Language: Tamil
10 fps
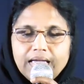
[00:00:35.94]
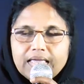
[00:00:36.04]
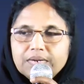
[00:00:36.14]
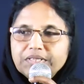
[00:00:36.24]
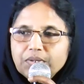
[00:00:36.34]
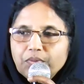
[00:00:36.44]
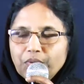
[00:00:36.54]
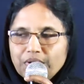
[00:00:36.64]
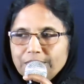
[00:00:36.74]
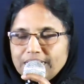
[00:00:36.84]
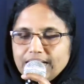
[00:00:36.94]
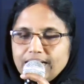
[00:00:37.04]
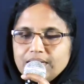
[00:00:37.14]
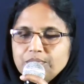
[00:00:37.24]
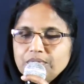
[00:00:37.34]
இருபத்தி ஓராம்
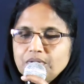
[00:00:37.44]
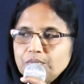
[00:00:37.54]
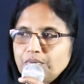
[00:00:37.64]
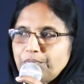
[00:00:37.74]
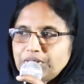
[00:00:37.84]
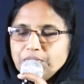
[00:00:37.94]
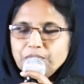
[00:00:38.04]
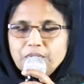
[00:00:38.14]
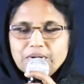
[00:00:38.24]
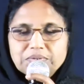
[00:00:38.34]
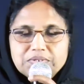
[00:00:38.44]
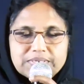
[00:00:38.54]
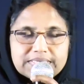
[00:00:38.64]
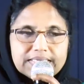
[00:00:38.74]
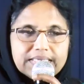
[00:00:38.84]
அதிகாரம் முப்பத்தி ஓராவது
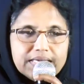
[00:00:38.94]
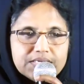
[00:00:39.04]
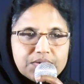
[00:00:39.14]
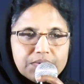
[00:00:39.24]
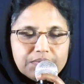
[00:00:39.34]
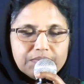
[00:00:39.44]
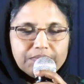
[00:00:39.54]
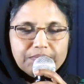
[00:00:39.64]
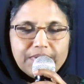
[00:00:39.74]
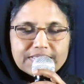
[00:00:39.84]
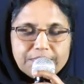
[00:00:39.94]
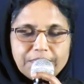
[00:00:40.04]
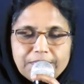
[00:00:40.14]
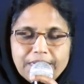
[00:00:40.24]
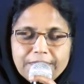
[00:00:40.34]
வசனத்தை ஏற்று
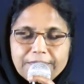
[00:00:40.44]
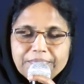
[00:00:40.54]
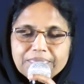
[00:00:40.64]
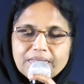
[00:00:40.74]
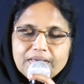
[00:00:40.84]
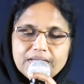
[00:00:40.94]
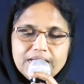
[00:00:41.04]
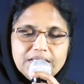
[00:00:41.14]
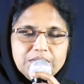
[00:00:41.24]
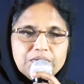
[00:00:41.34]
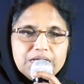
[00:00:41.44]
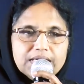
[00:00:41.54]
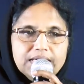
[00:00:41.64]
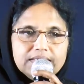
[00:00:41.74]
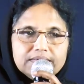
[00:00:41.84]
வாசிப்போமா நீதிமொழிகள்